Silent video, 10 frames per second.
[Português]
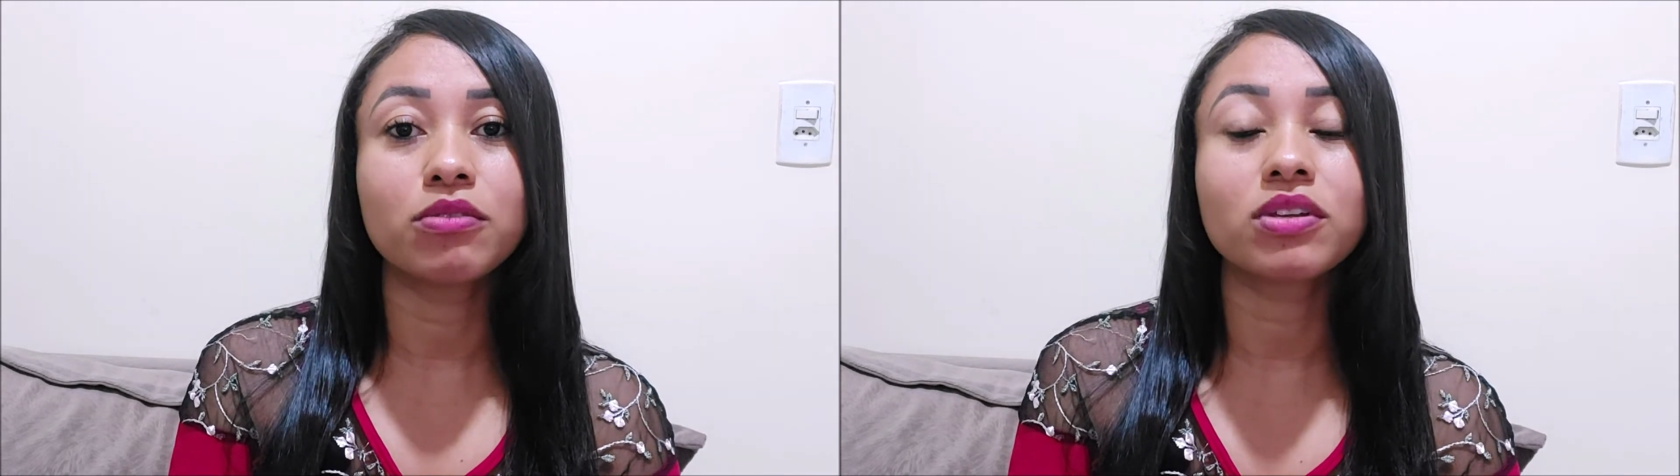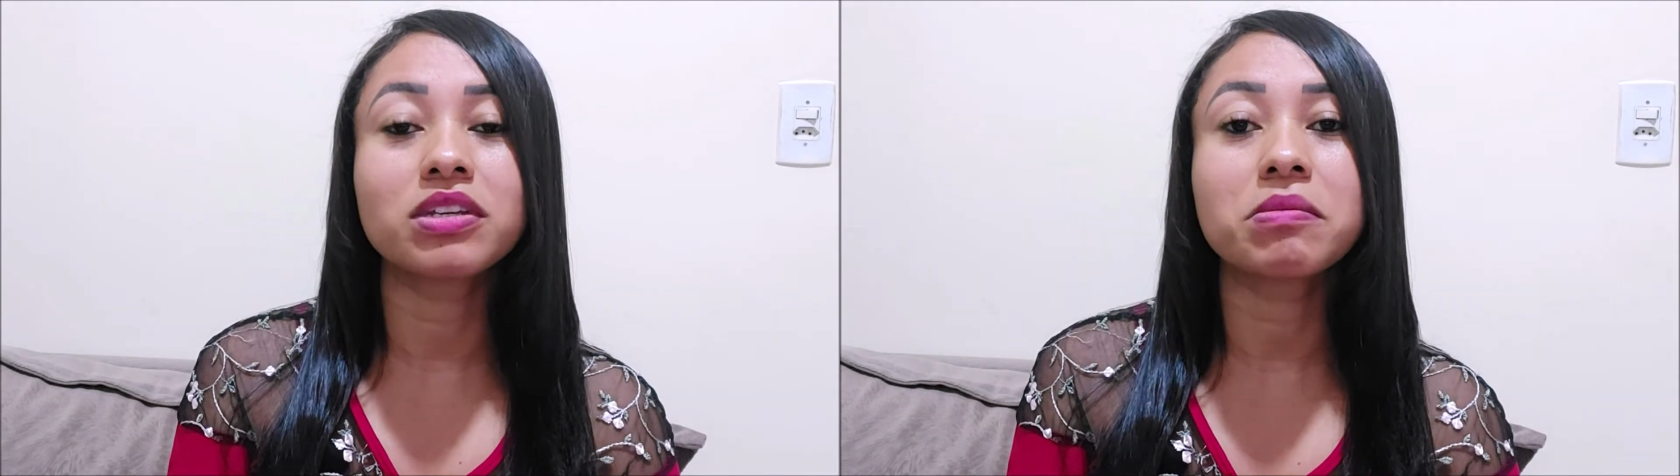
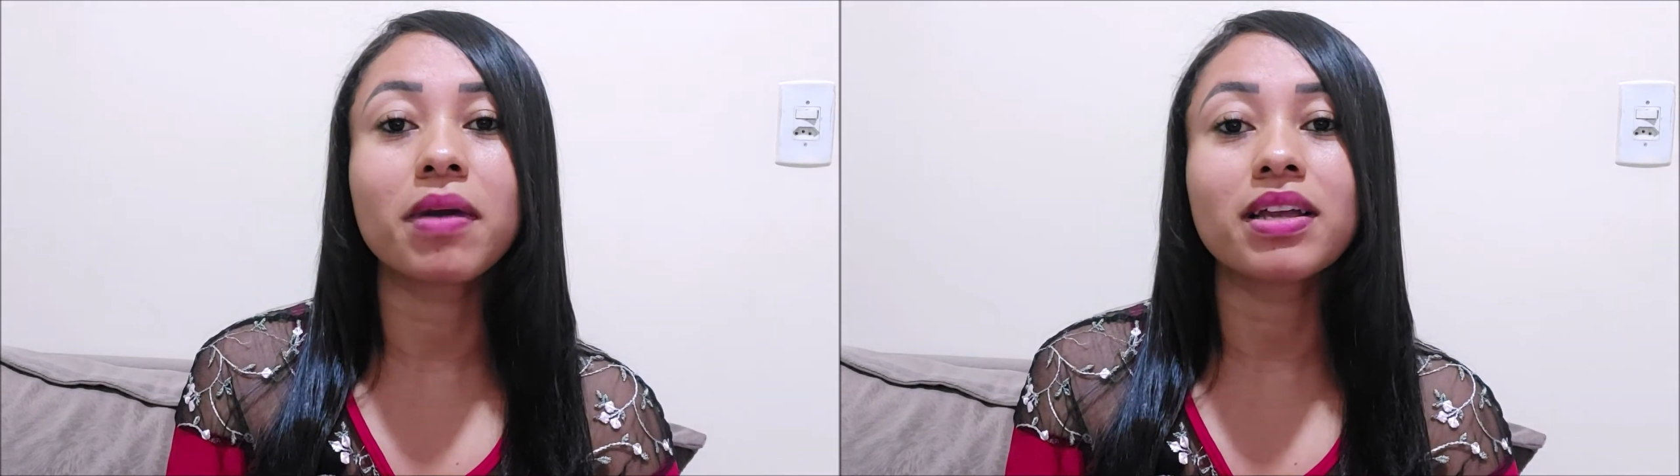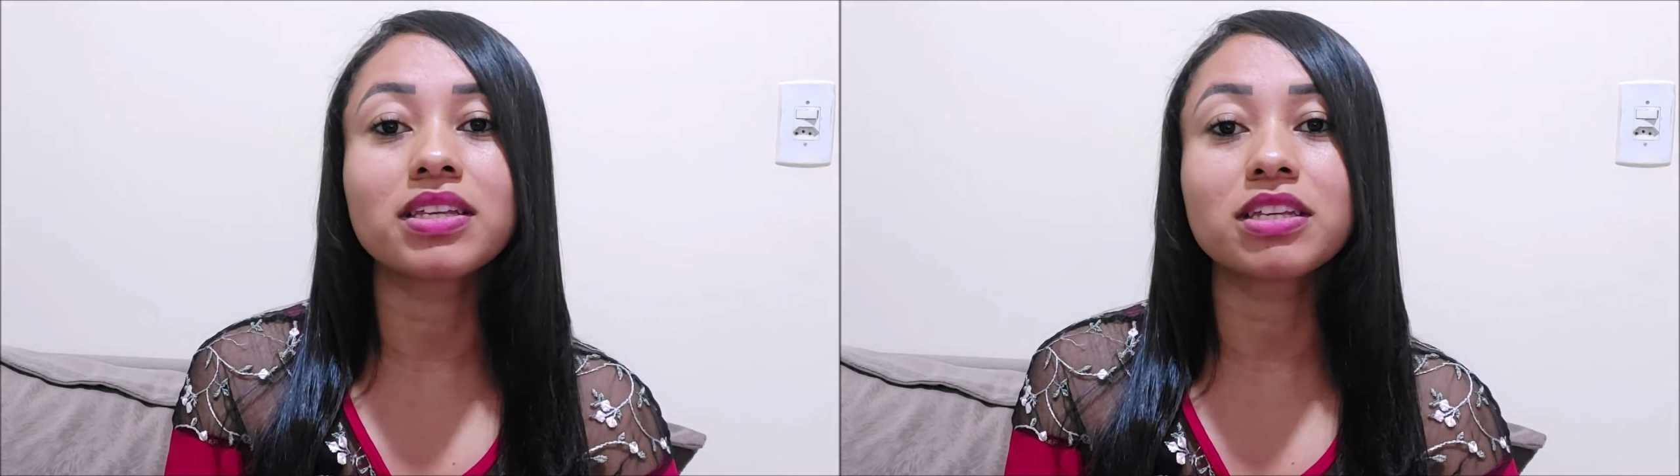os
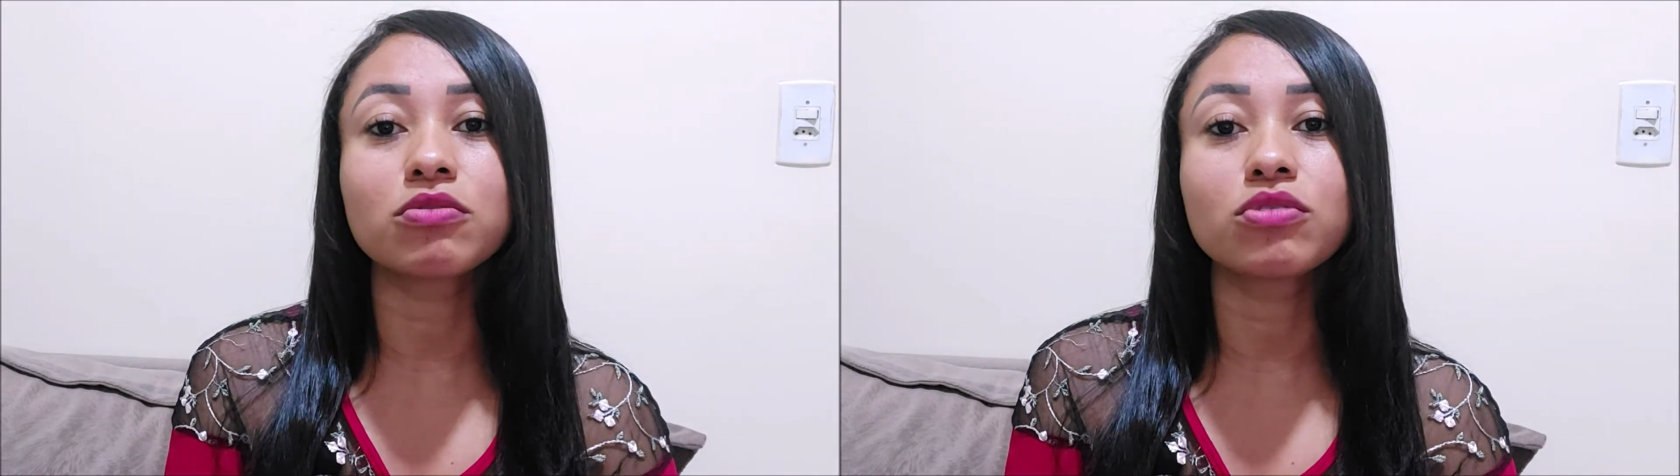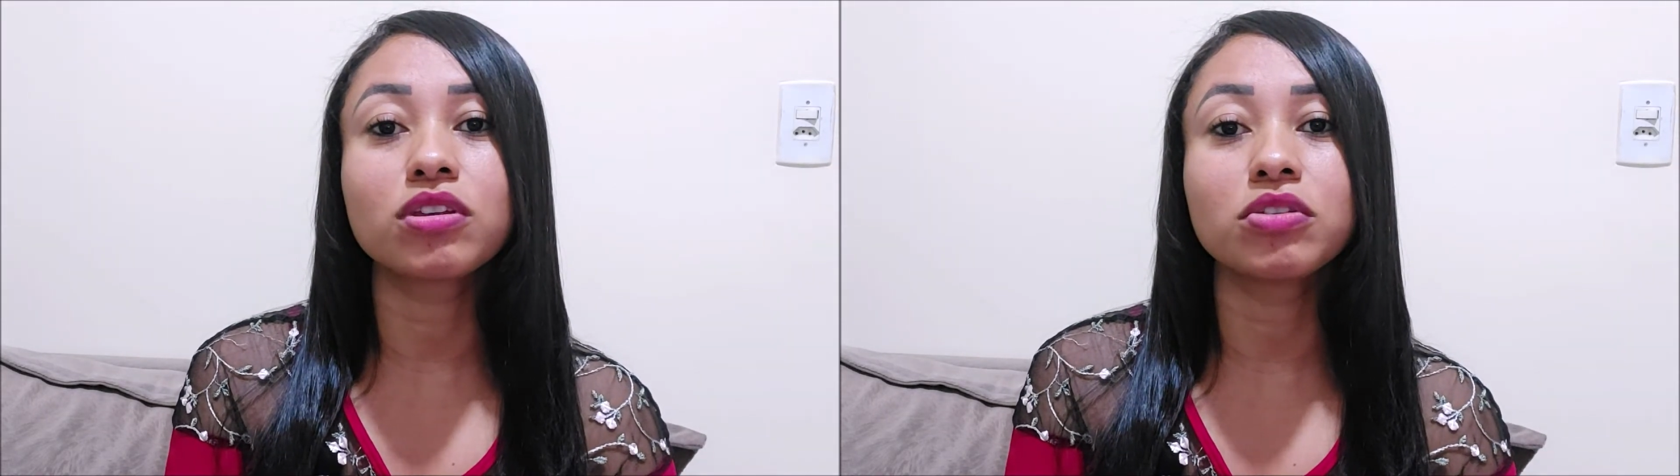animais que
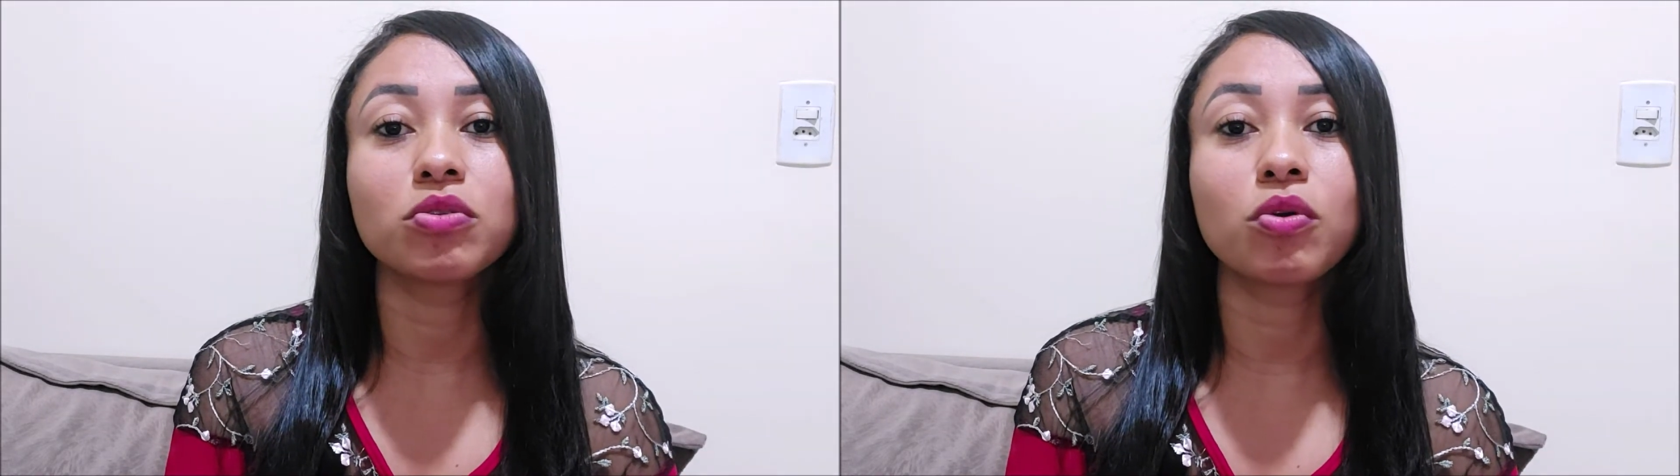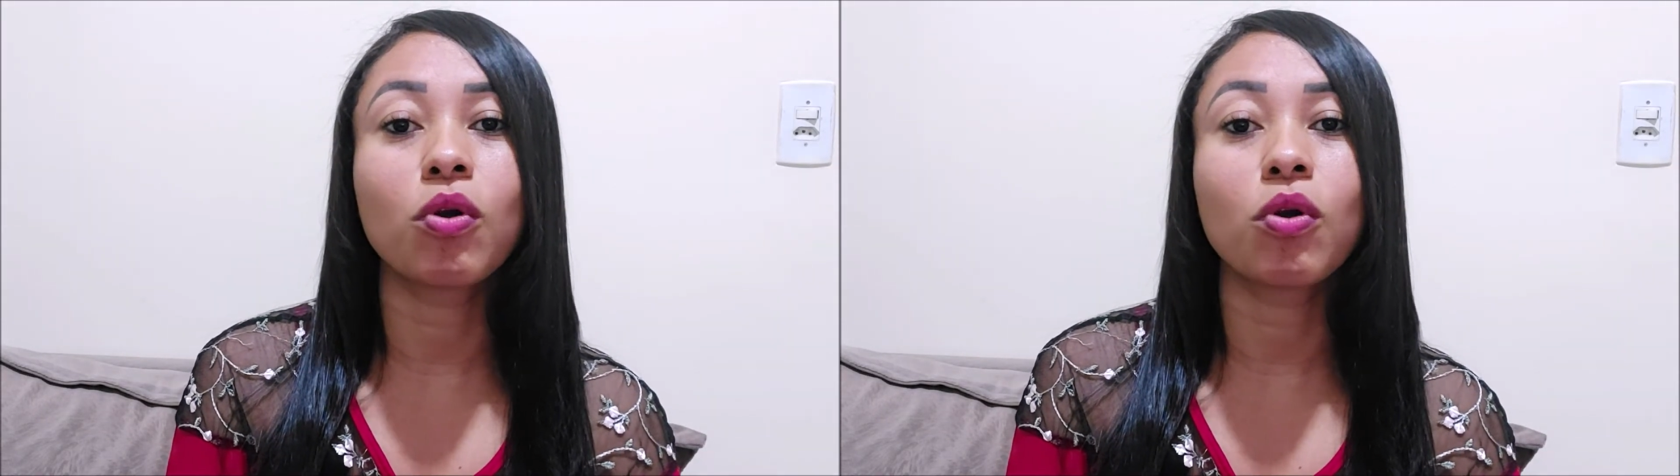o Senhor